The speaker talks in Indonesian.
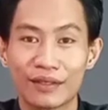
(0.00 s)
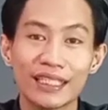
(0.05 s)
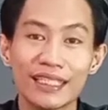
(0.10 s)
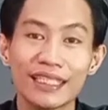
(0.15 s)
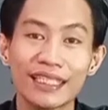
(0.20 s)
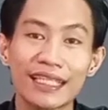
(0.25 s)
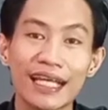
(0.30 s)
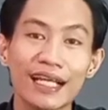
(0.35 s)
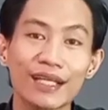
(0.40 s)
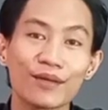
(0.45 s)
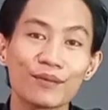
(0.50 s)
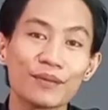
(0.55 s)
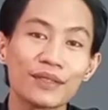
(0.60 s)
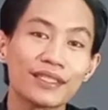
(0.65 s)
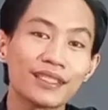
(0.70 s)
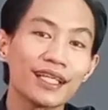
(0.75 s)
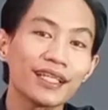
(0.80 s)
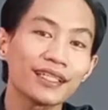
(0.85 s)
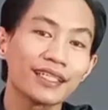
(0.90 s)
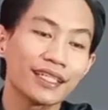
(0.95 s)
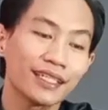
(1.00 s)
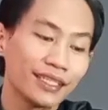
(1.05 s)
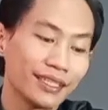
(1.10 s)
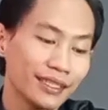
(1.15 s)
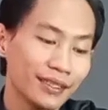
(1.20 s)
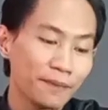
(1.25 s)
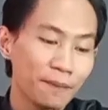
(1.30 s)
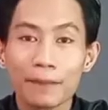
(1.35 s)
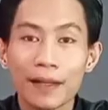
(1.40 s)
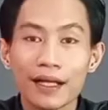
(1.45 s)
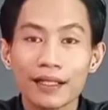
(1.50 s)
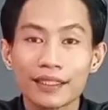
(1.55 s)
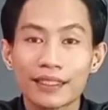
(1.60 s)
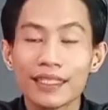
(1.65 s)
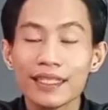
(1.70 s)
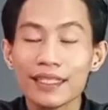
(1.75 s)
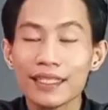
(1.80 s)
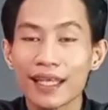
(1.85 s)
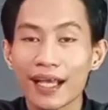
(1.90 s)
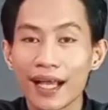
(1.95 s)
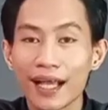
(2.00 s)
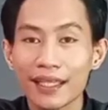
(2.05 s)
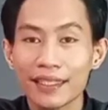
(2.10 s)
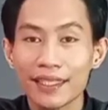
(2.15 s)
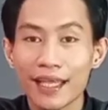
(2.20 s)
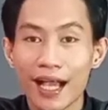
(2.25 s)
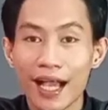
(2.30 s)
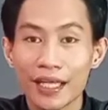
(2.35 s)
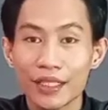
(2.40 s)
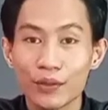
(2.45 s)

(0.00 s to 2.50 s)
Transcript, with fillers: Jadi kalau misalnya di Makiyah ya